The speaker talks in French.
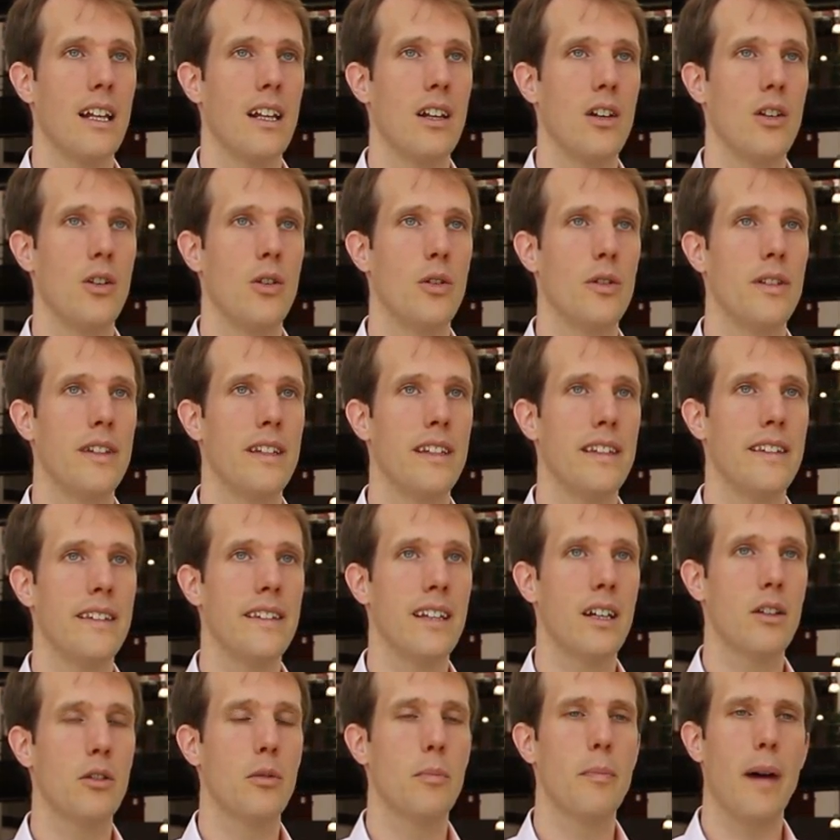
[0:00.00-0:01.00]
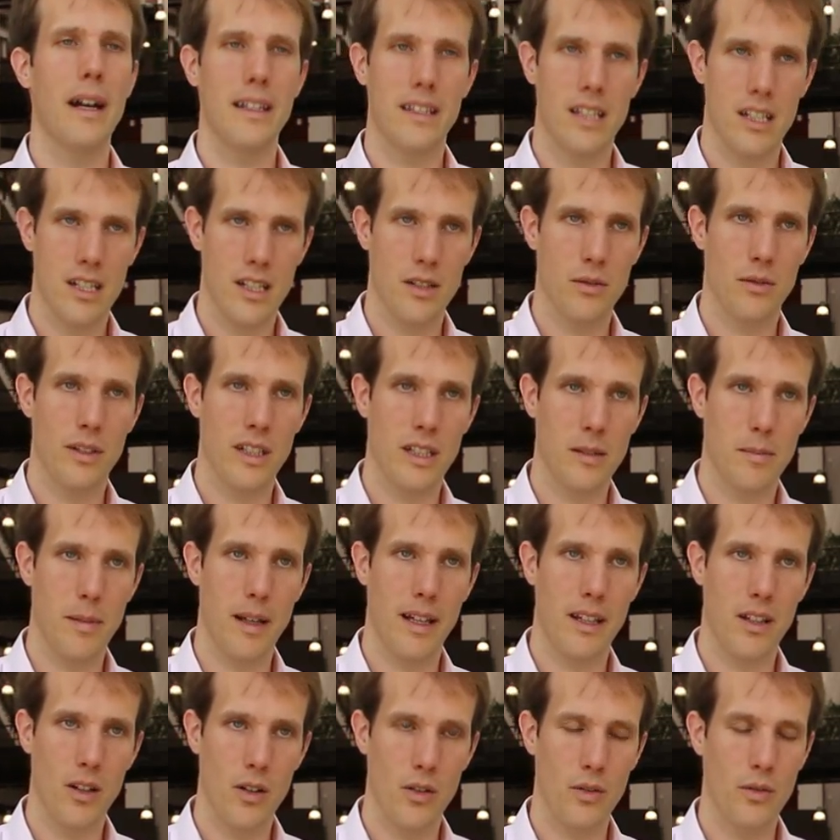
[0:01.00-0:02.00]
le désir de partager son
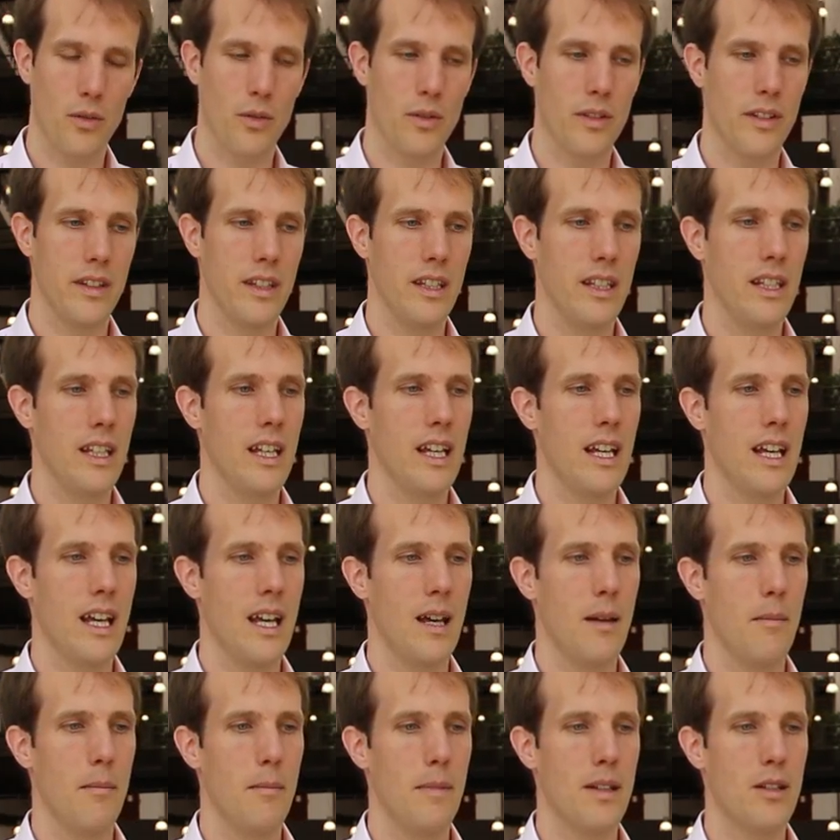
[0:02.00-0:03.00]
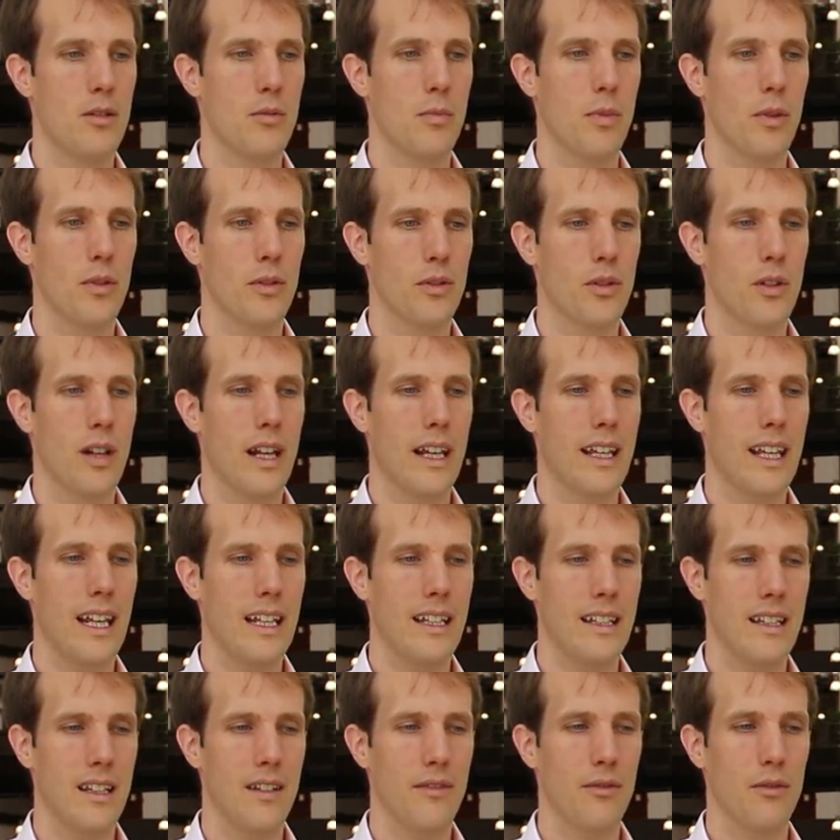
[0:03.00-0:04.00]
expérience aussi, mais je pense que la
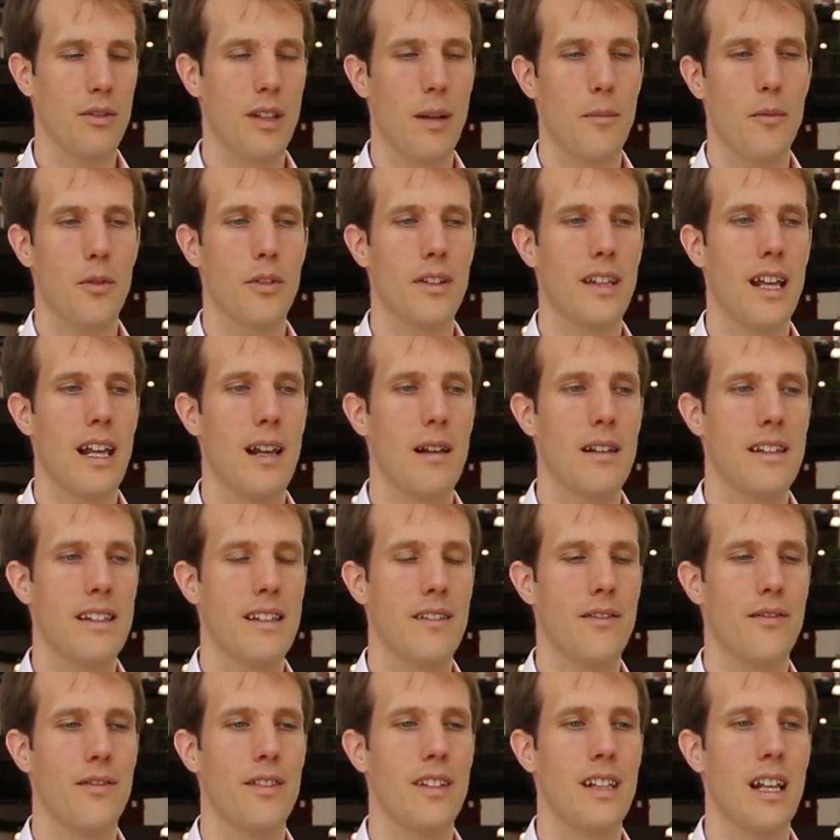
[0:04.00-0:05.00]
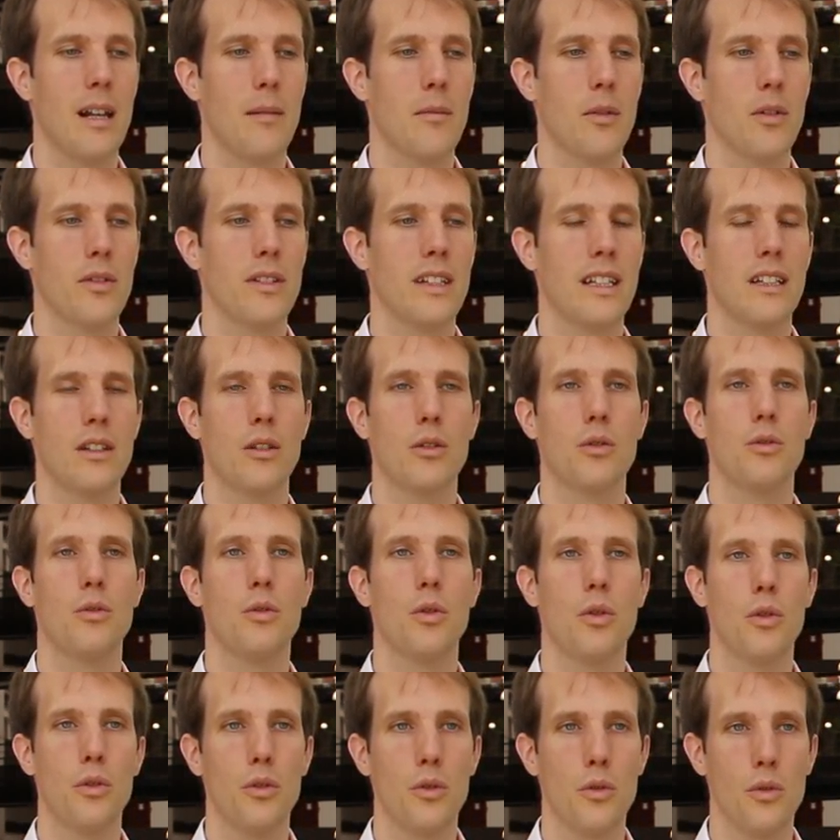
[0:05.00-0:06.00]
qualité fondamentale, c'est finalement d'être
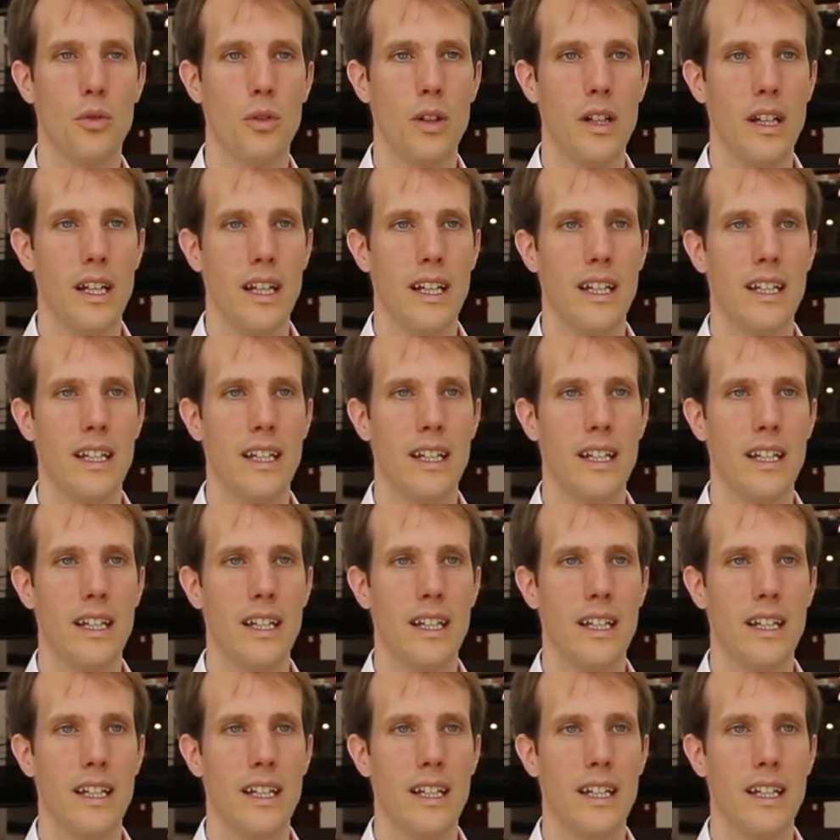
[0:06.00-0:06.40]
curieux.